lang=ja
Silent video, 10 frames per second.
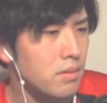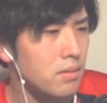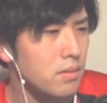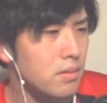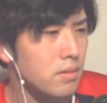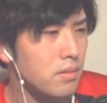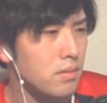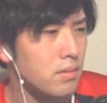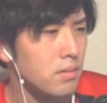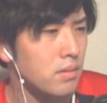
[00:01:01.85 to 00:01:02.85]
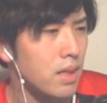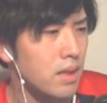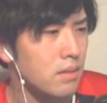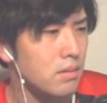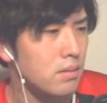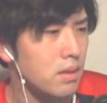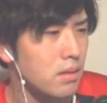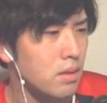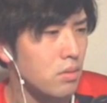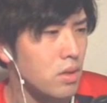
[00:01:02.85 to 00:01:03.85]
うん、たくさ
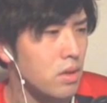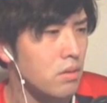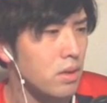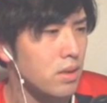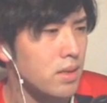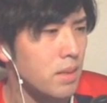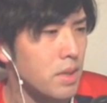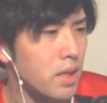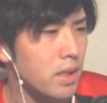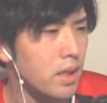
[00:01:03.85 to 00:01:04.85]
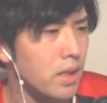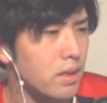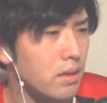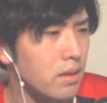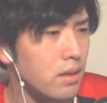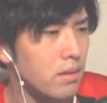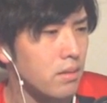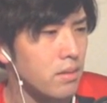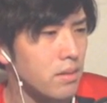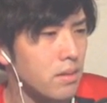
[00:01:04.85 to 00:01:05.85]
ん結構いいんだよね。スタミナ7あって。
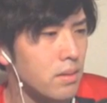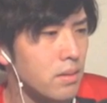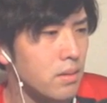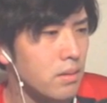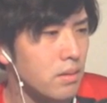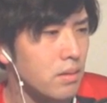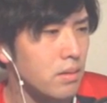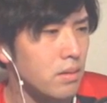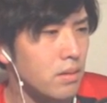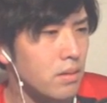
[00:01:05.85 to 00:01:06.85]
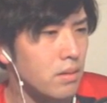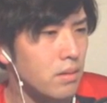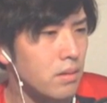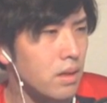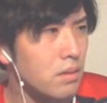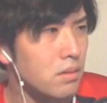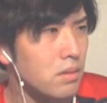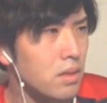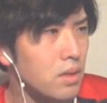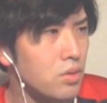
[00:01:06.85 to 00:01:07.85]
うん、たく
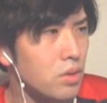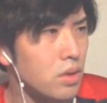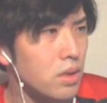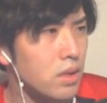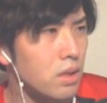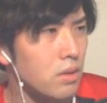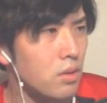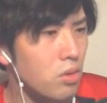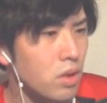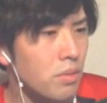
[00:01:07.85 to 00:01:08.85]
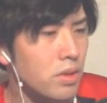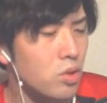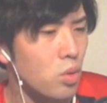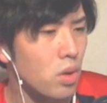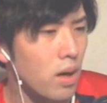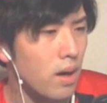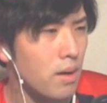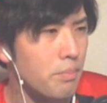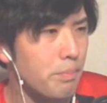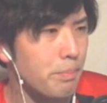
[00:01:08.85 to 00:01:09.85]
さんちょっと左サイドバック置きましょう
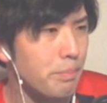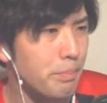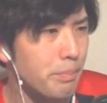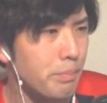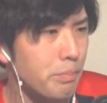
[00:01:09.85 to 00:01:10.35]
か。うん。